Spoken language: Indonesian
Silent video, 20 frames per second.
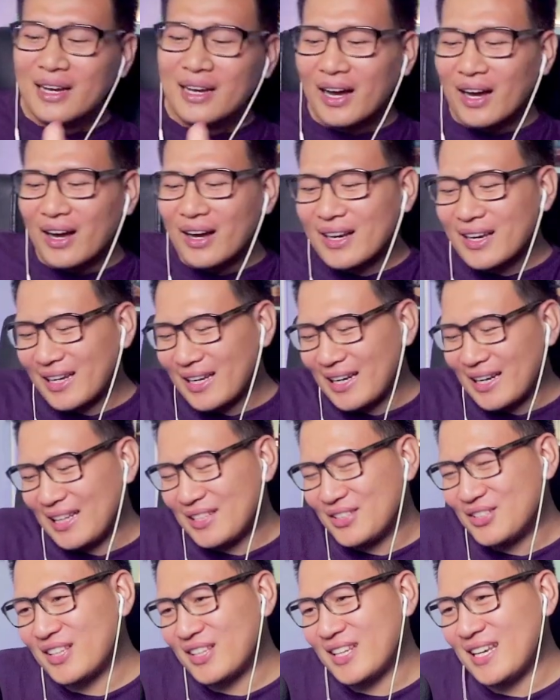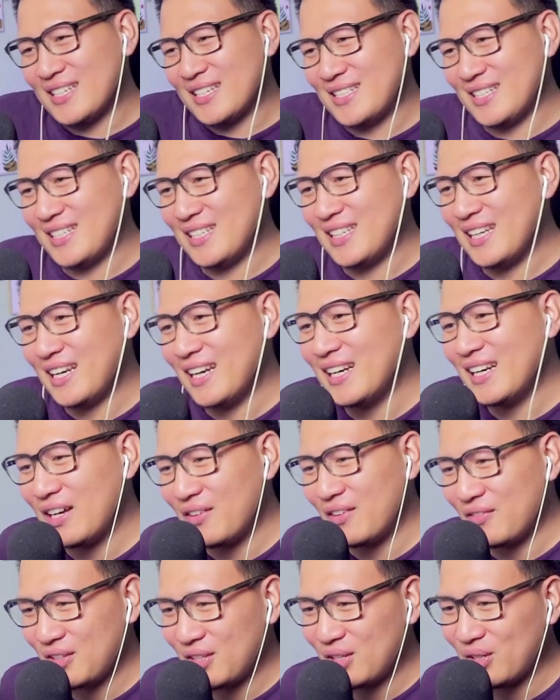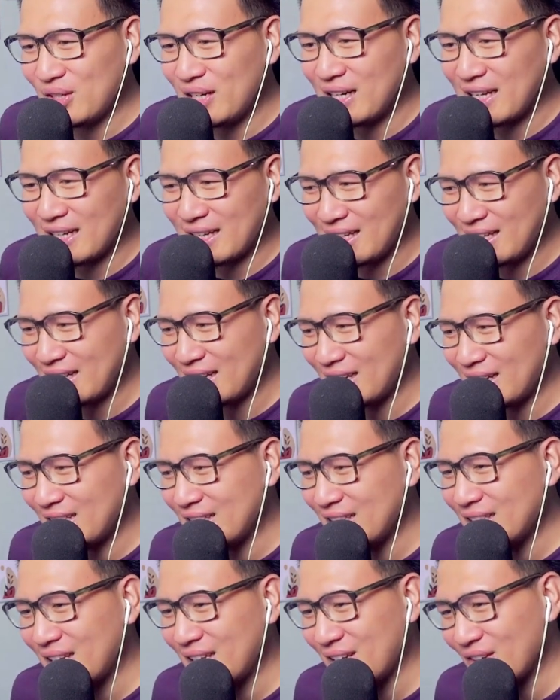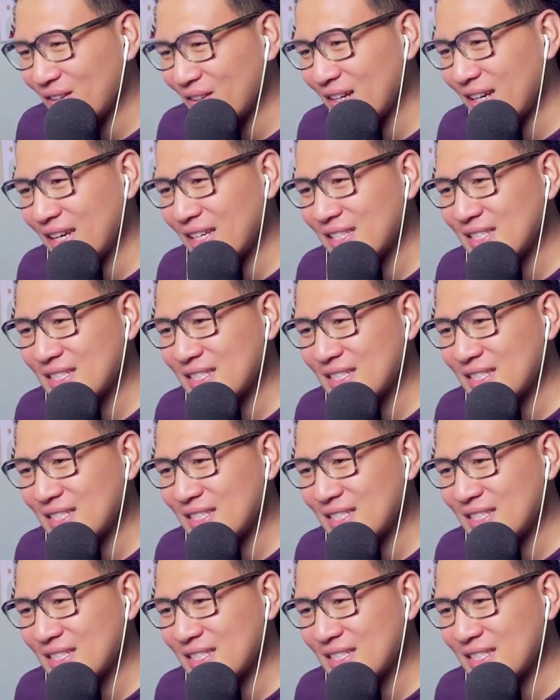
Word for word: Oke lanjut guys, di sini ada video lagi yang kita tengok ya guys